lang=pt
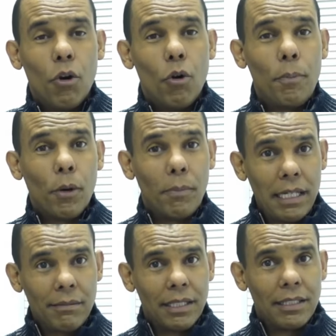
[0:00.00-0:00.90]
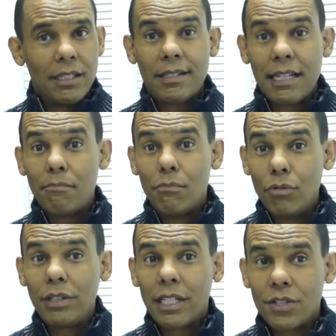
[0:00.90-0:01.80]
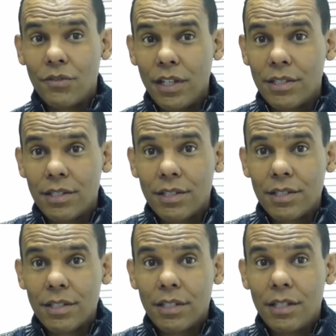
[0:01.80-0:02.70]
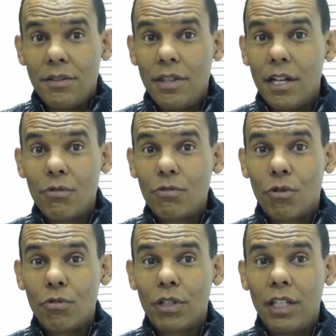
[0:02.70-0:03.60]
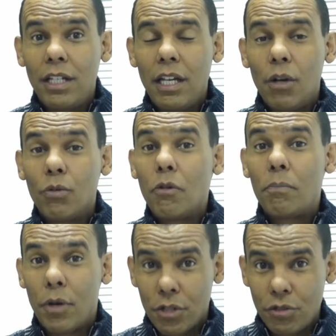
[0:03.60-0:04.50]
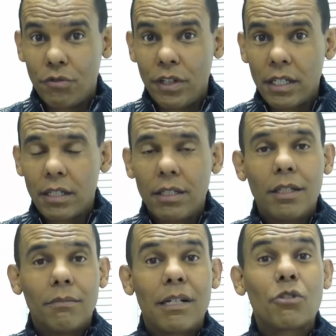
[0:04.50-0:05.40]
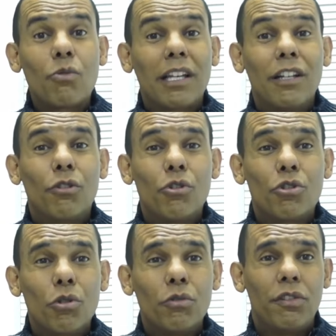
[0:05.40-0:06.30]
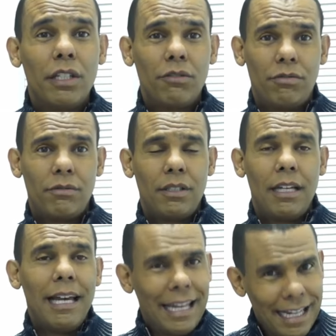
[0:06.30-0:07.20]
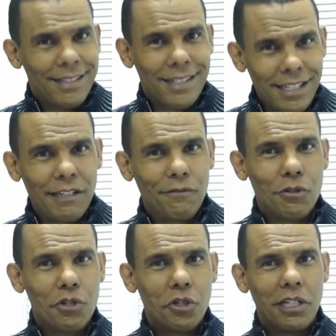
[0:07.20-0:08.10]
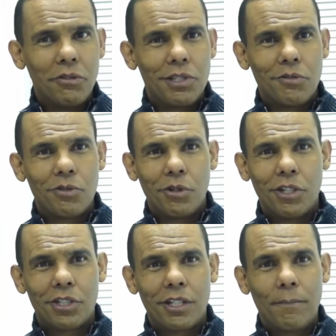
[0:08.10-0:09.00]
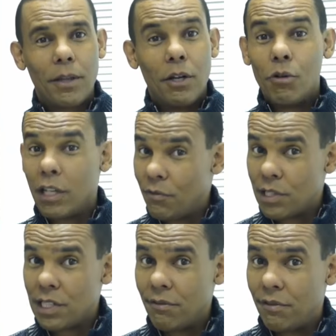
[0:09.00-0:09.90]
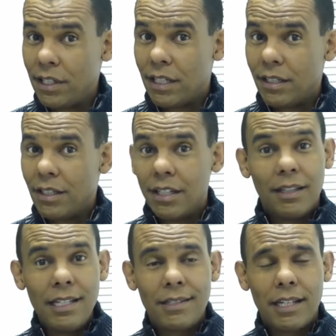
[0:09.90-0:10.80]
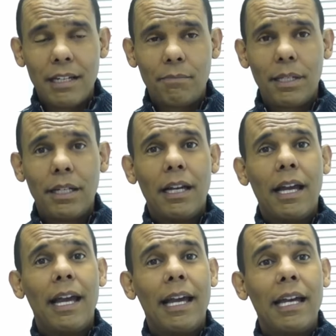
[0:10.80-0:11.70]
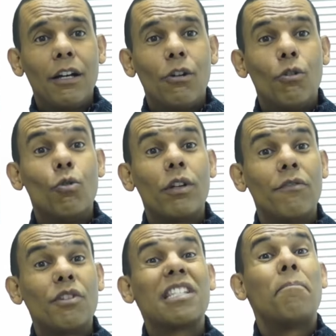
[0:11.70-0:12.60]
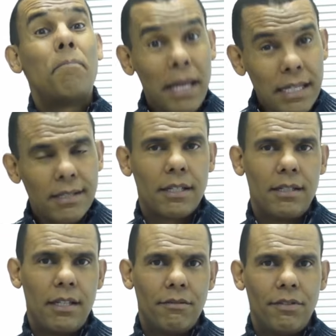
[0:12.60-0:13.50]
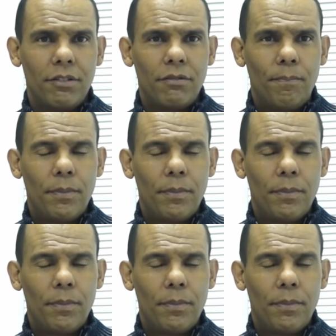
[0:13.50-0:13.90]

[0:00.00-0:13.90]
O problema está muitas vezes não com o que eu não posso ver, mas com aquilo que eu estou vendo. É assim que funciona a ilusão de ótica. O que você vê nem sempre é o que você pensa que está vendo.